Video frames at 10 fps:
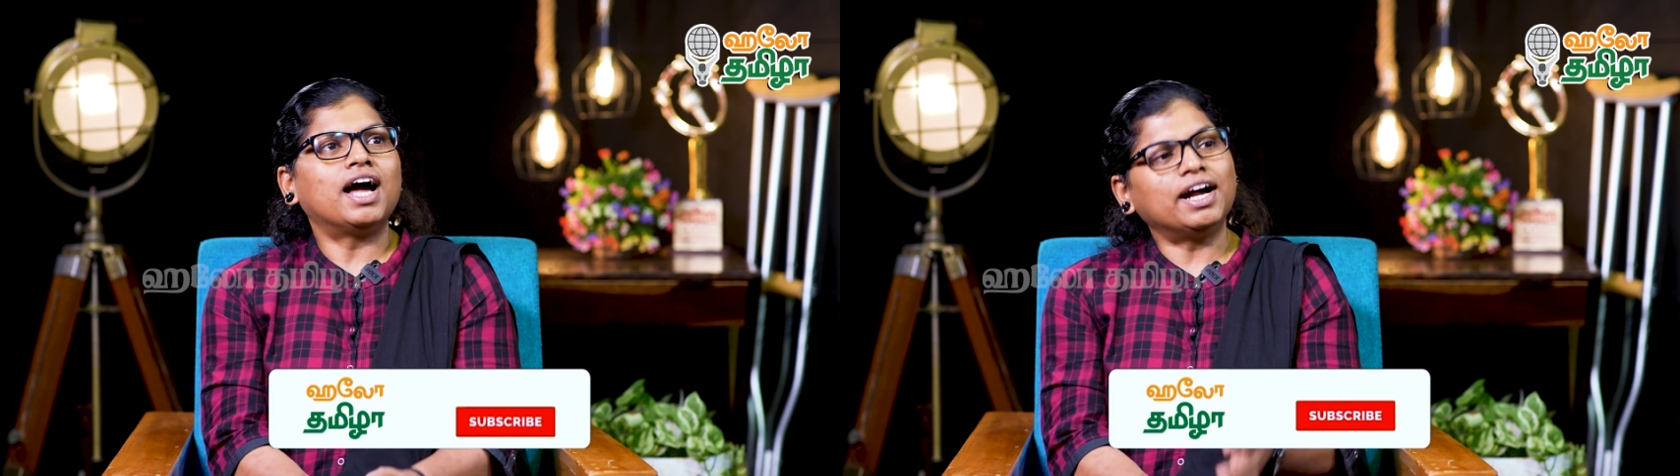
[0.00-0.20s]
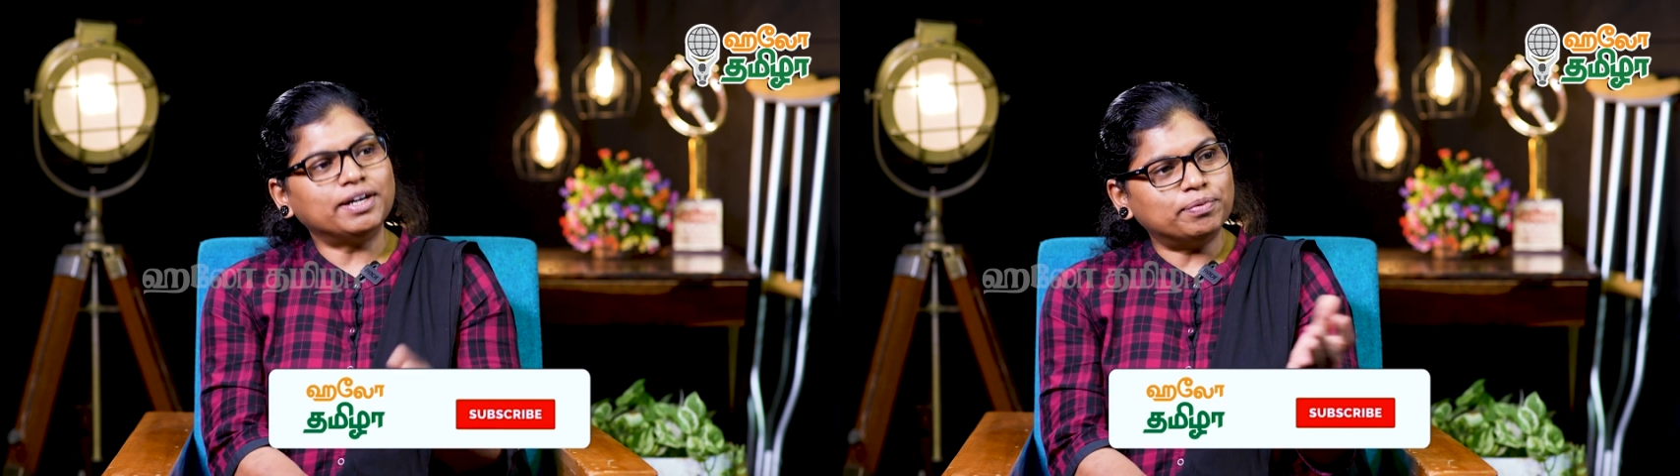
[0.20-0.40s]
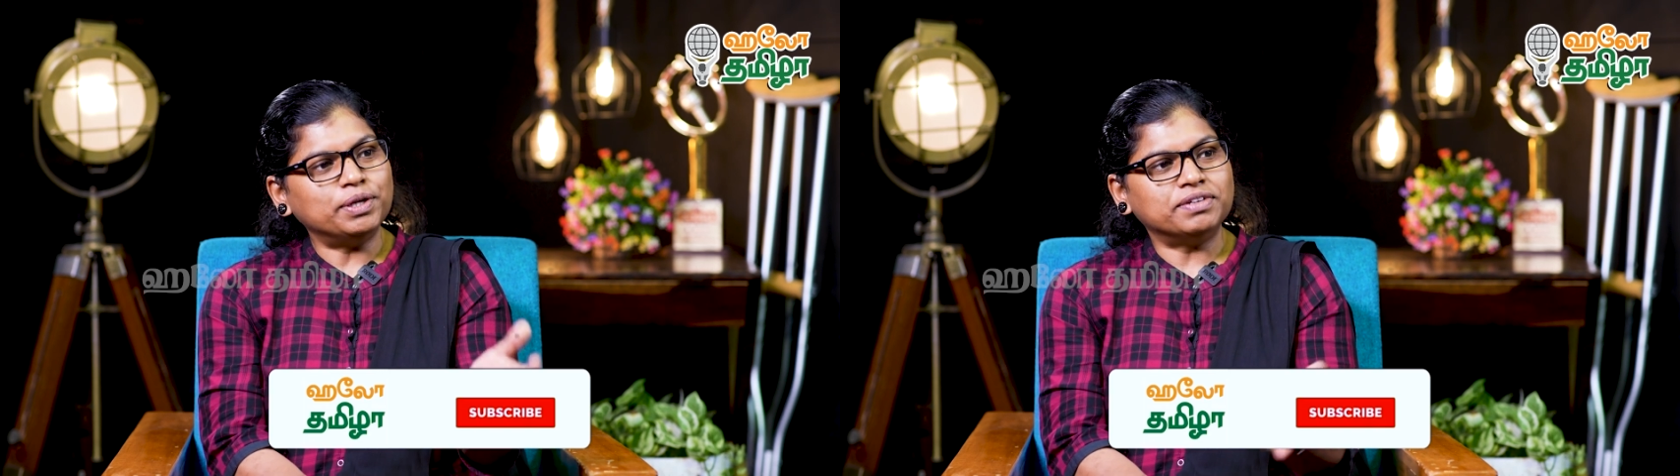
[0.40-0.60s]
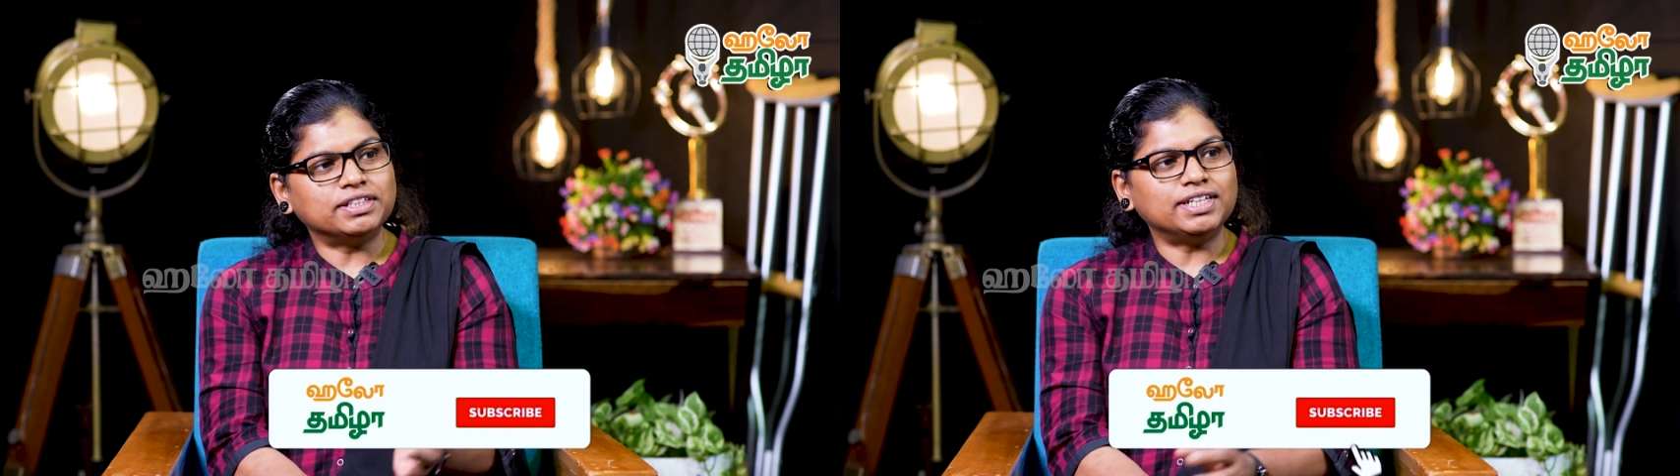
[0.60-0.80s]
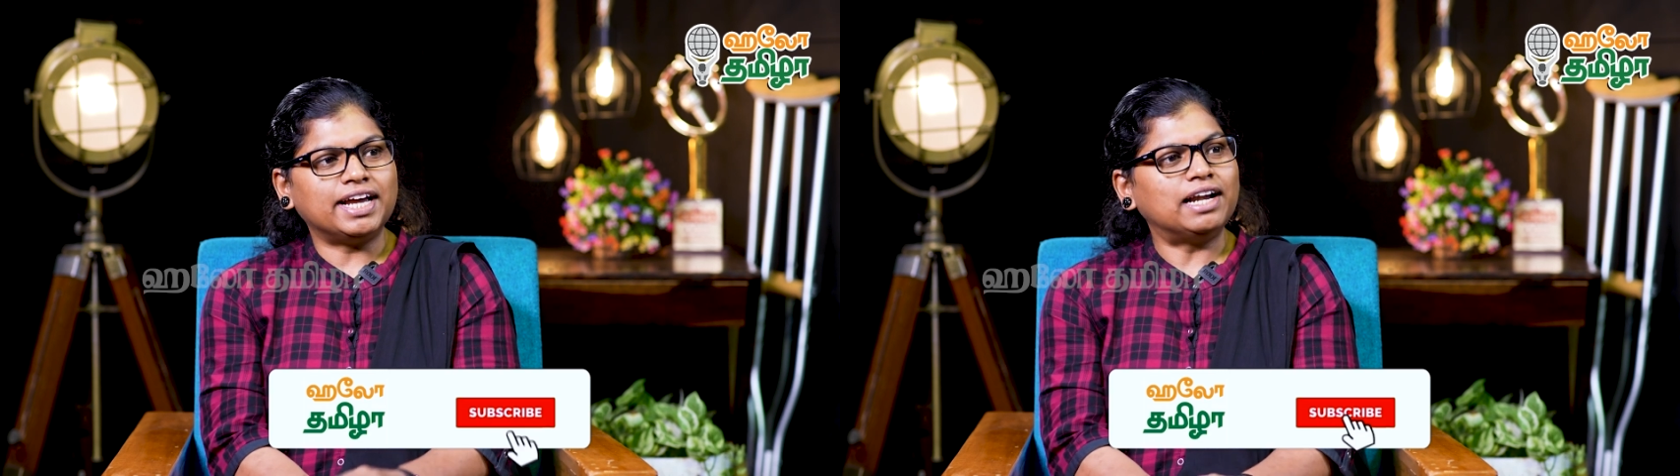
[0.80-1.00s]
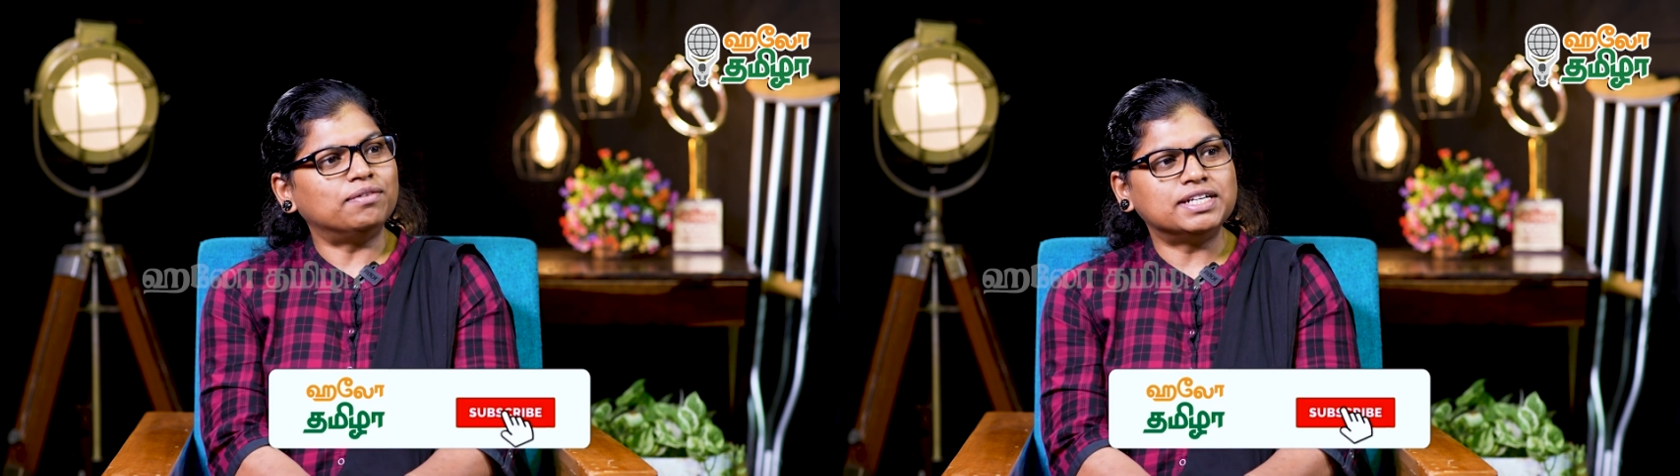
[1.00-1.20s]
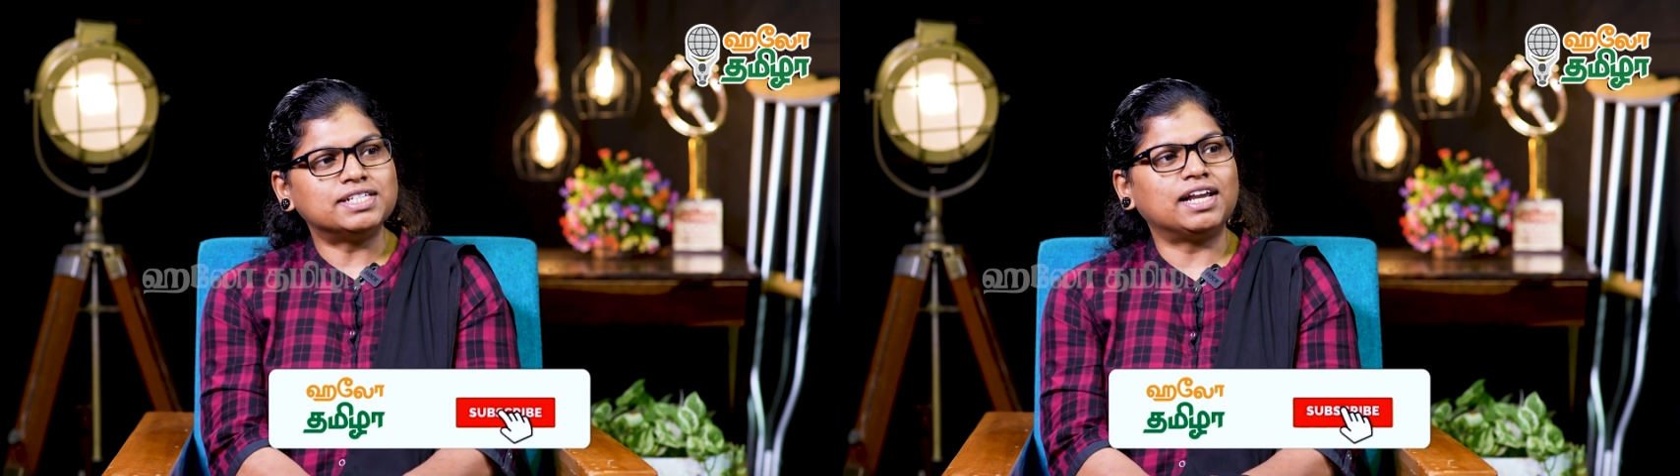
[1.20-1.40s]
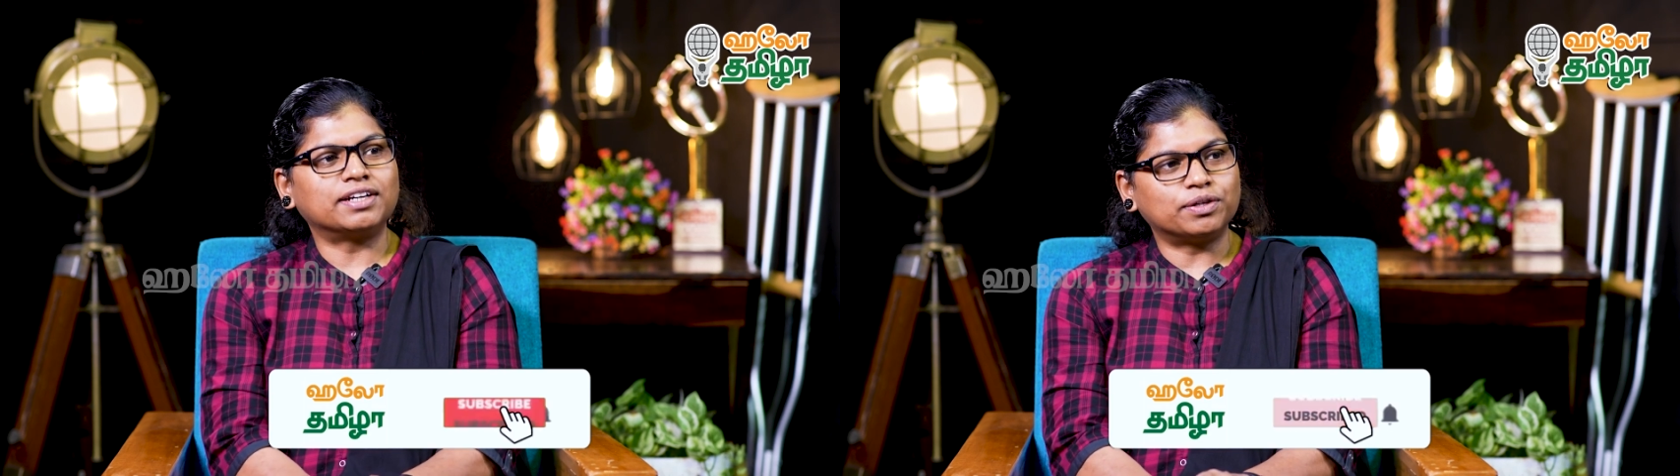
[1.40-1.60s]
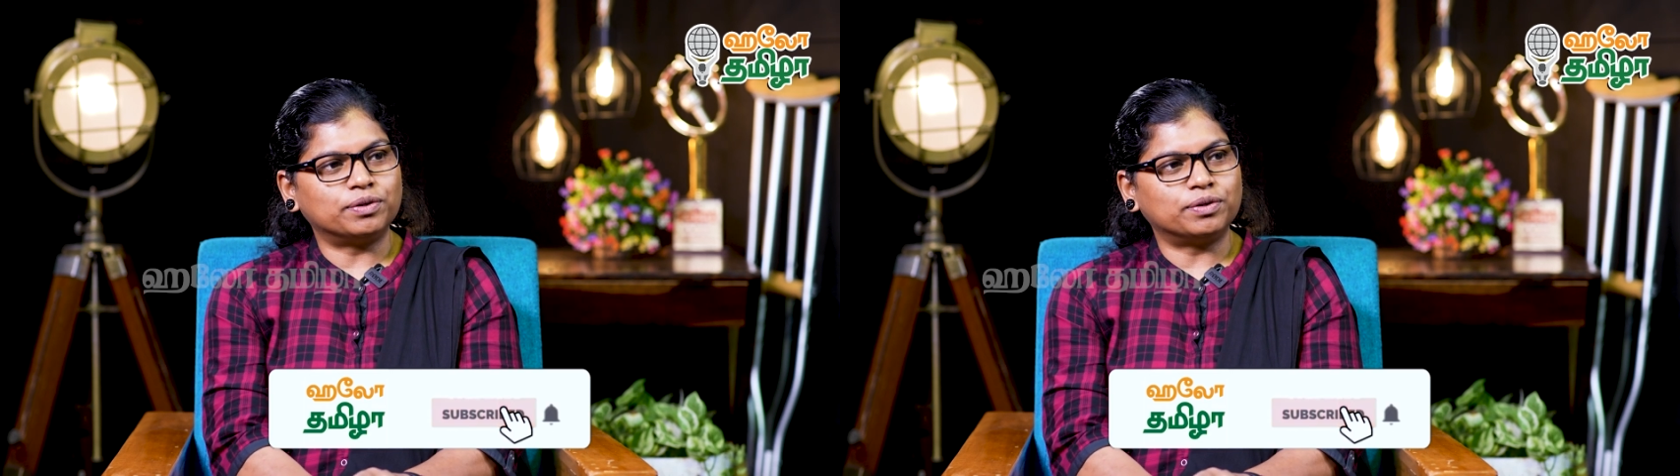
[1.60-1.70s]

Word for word: அங்கே போய் வந்து ஏழு வயசில் அங்கே